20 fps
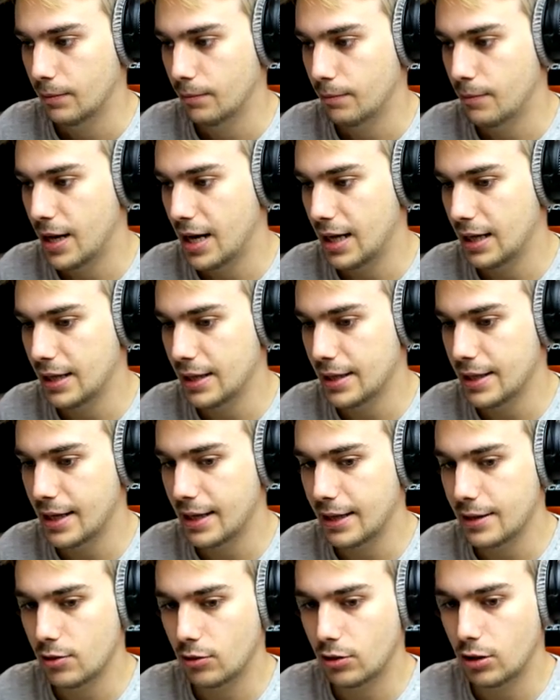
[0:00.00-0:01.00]
Vale, y
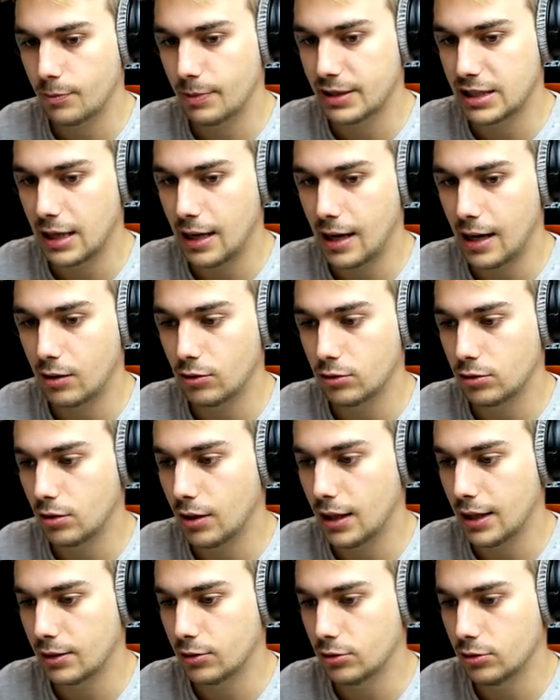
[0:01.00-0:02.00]
ahora yo quiero pasar al
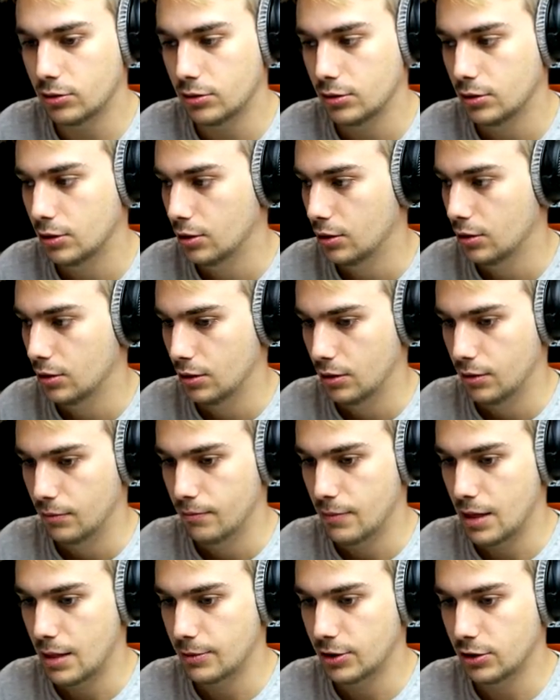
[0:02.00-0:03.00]
otro lado
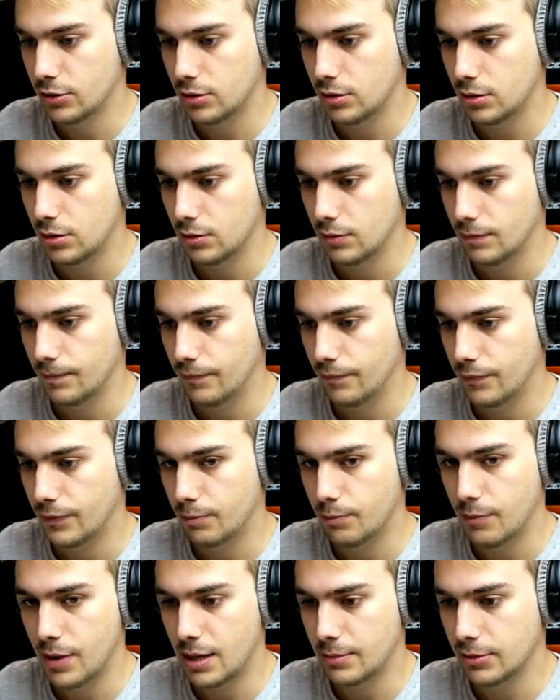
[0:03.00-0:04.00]
Vamos
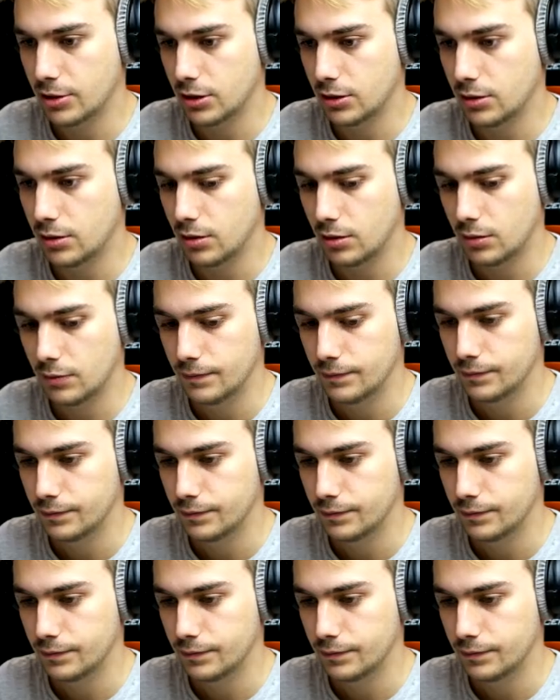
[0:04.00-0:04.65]
Vamos